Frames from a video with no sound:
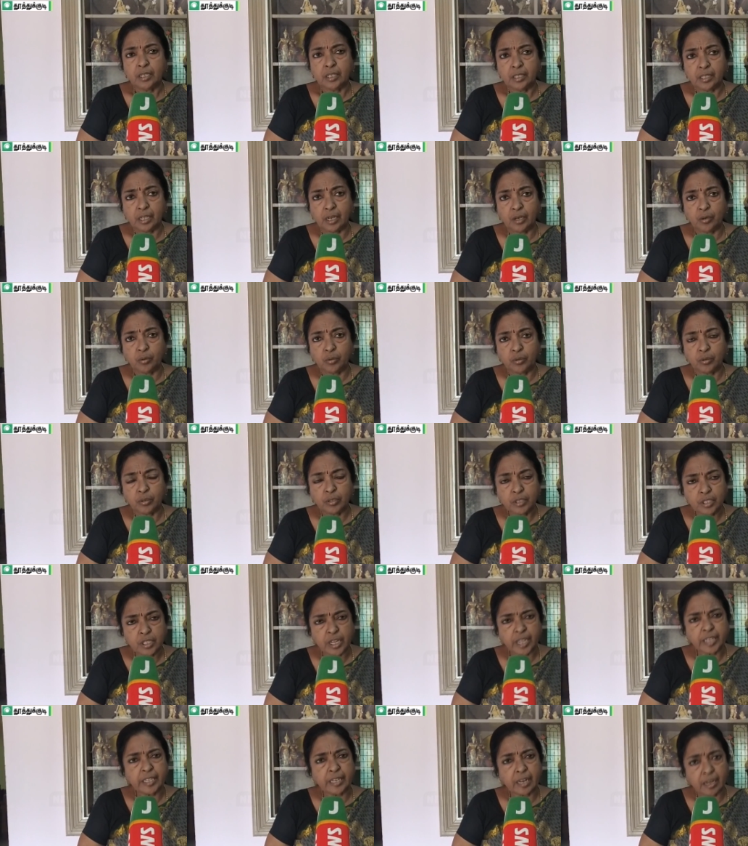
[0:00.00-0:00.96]
இதில்
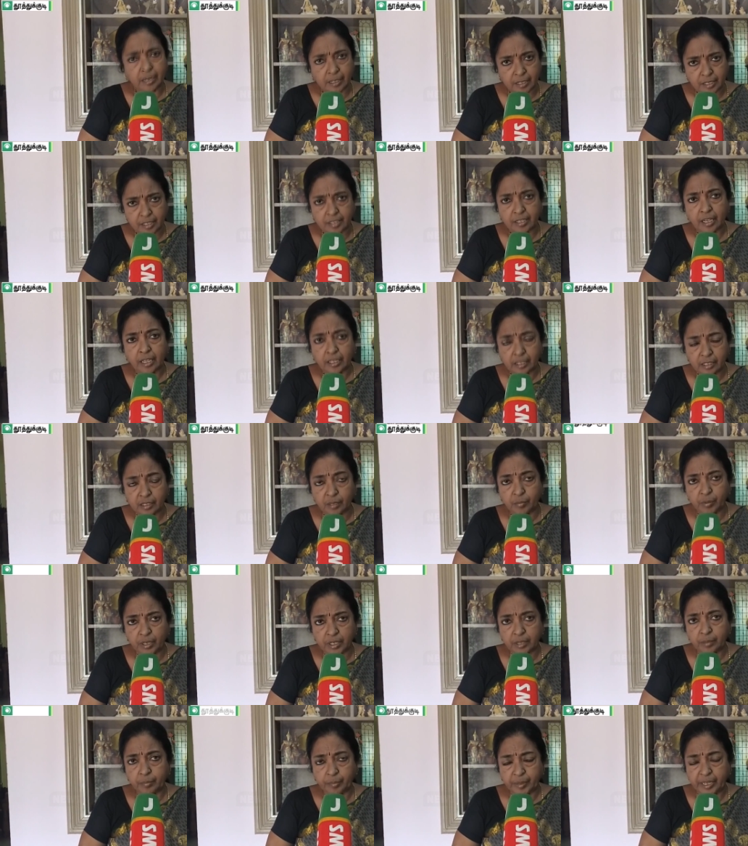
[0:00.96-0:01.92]
ஒன்றை நாங்கள்
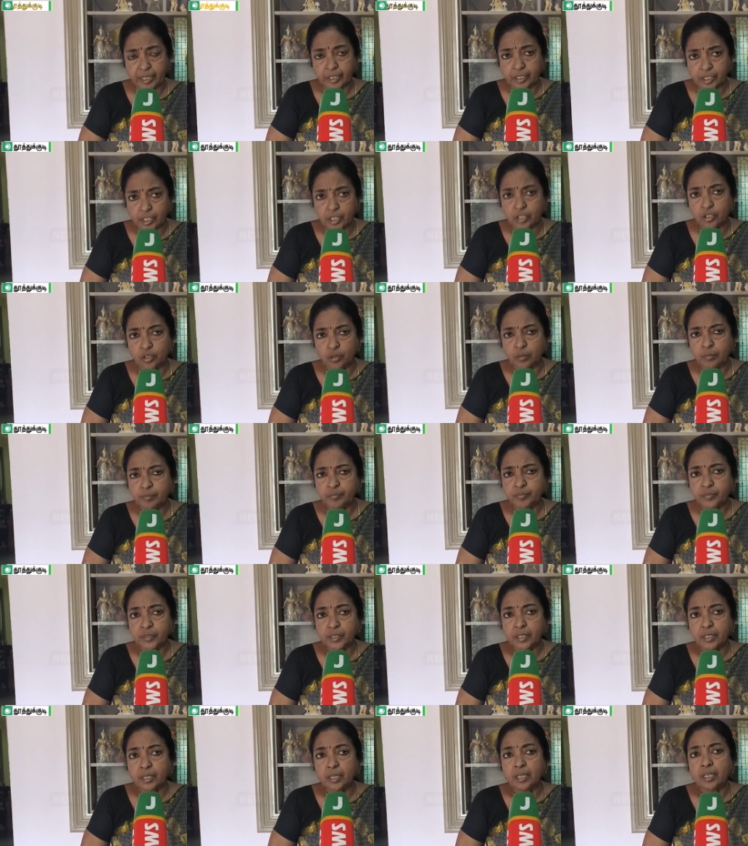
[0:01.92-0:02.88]
சாதகமாக பார்க்கின்றோம்
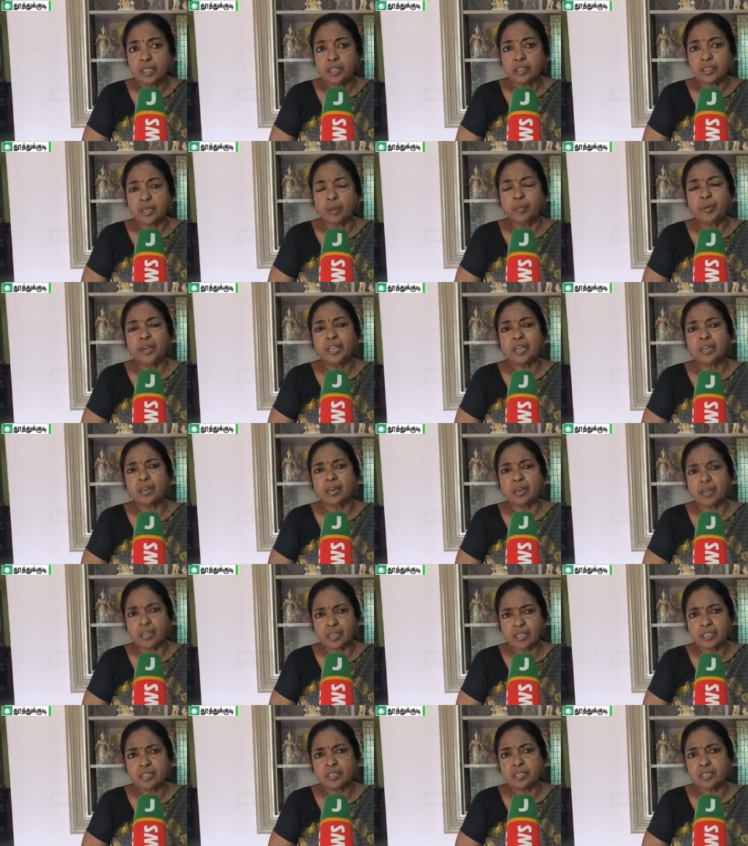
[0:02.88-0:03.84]
தமிழக
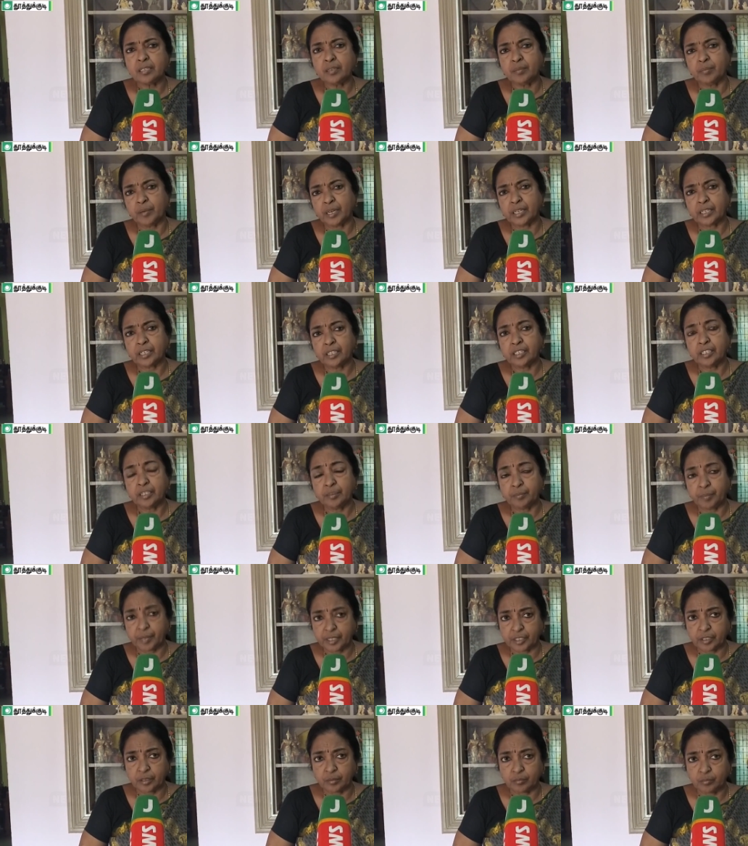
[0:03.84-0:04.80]
அரசு
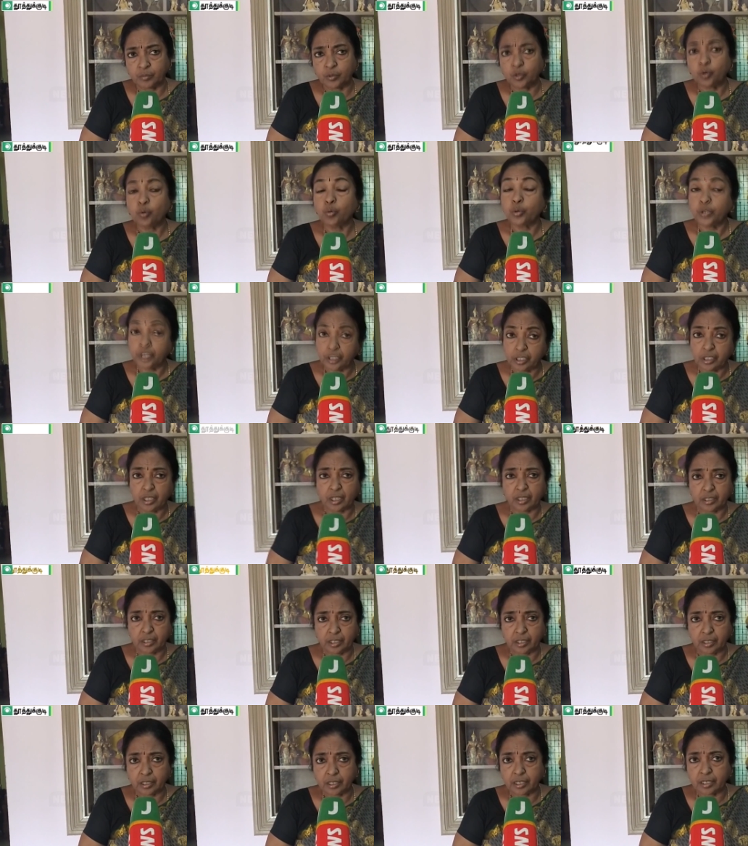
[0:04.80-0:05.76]
மக்களின் பக்கம்
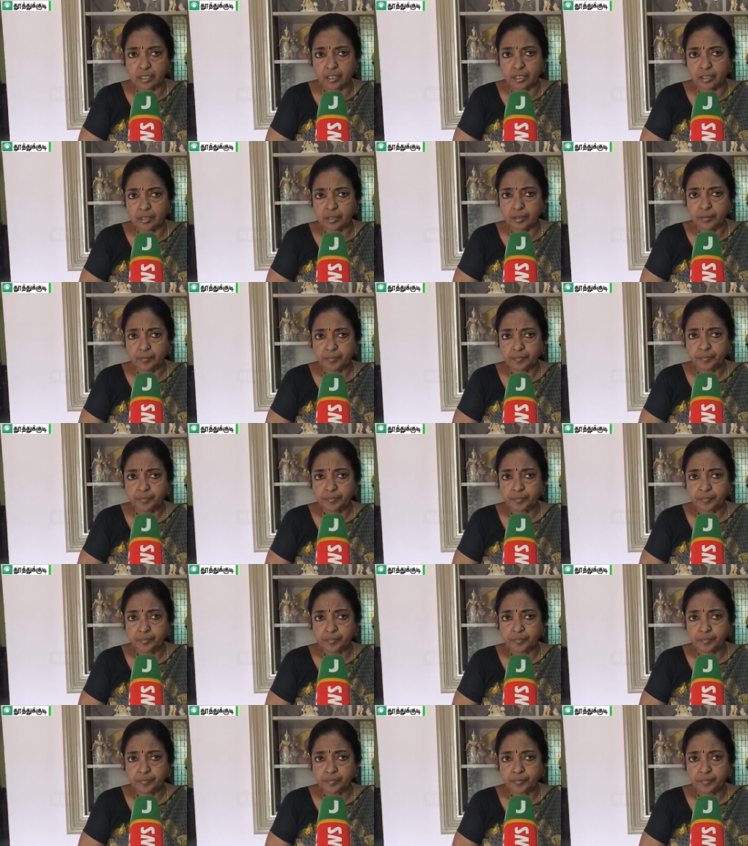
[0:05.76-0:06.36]
உறுதியாக இருக்கின்றது